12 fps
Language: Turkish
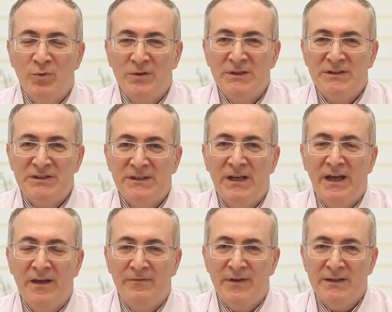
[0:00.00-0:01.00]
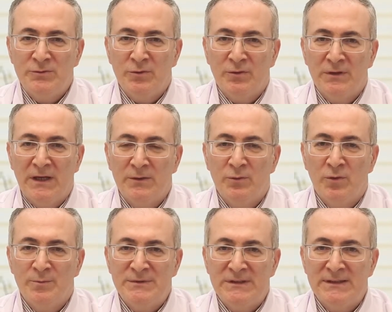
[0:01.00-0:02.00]
Bunun dışında enfeksiyonlar
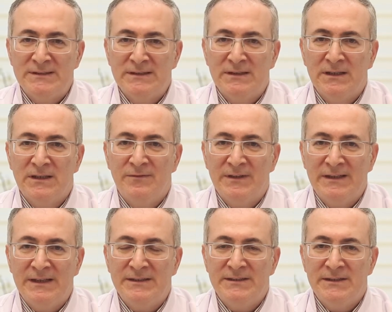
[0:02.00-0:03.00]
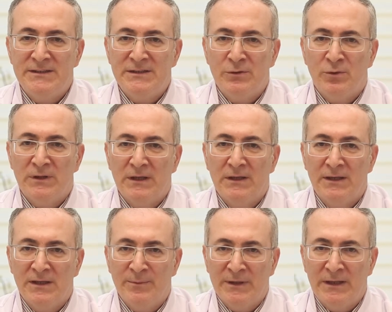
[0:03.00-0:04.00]
doğum sırasında kafa derisi içine olan
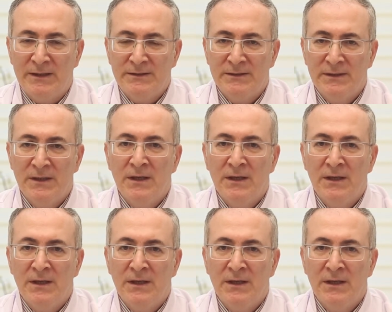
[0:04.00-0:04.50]
kanamalar,